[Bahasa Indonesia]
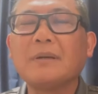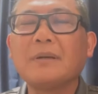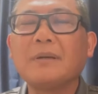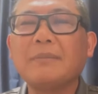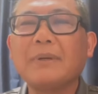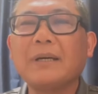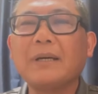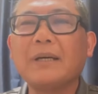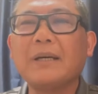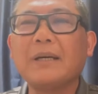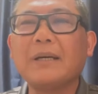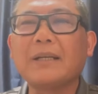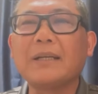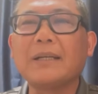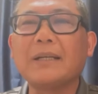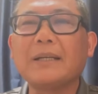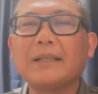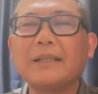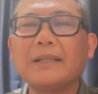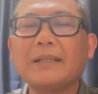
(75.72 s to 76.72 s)
sama
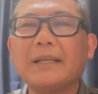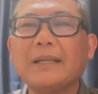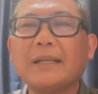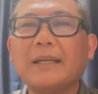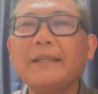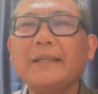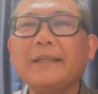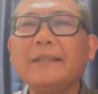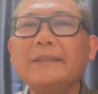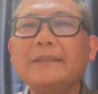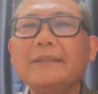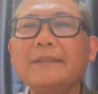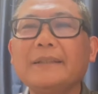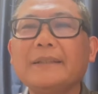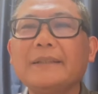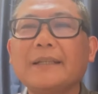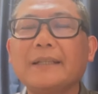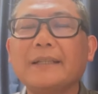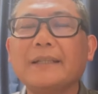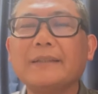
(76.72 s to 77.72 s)
rekan-rekan yang lain
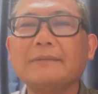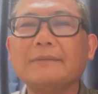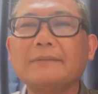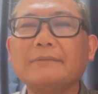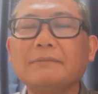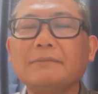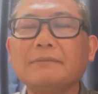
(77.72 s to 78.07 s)
dan